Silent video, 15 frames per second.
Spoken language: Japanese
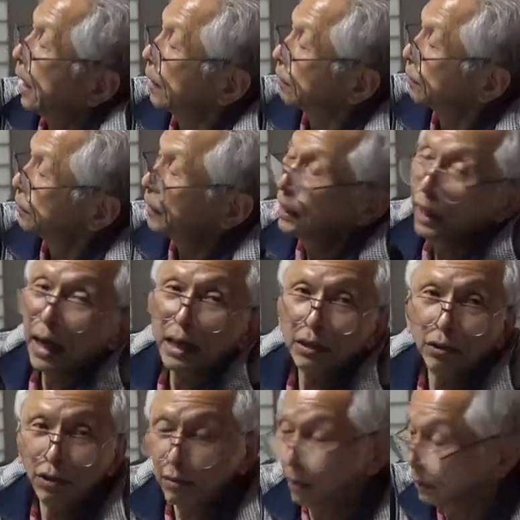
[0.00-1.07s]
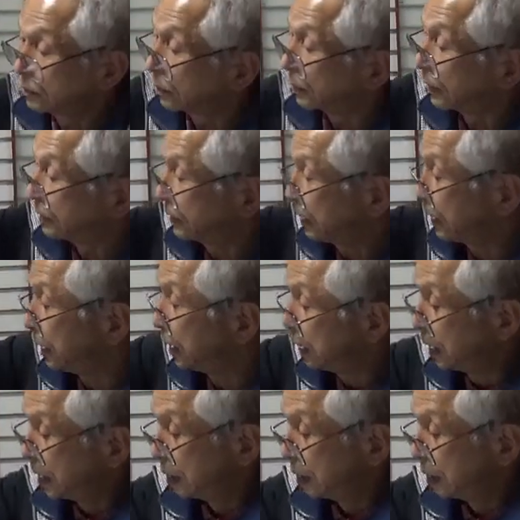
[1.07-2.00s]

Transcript: あの出来上がっておりますので是非